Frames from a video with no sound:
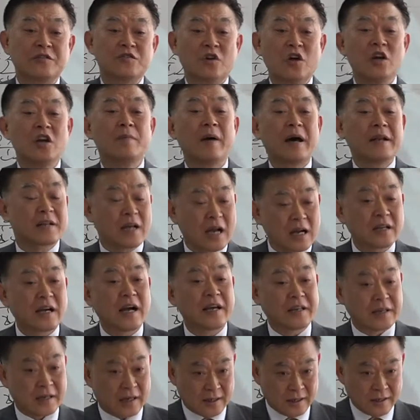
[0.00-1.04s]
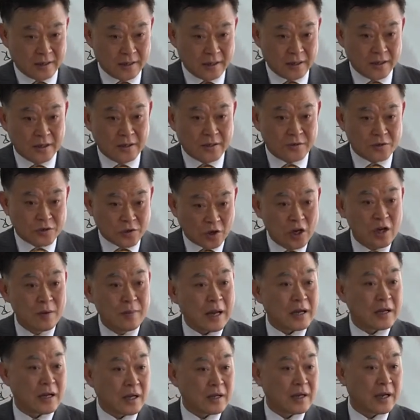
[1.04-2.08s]
절반 가까이가
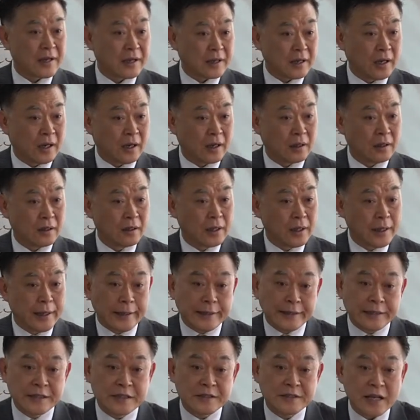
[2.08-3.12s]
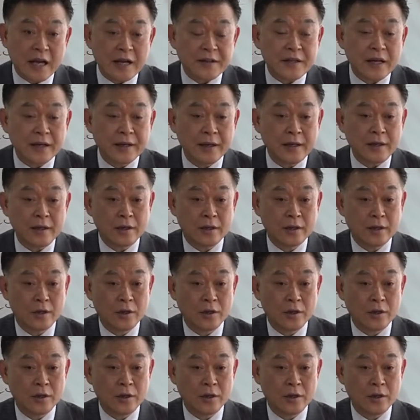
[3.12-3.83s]
절반 가까이가 이 사단의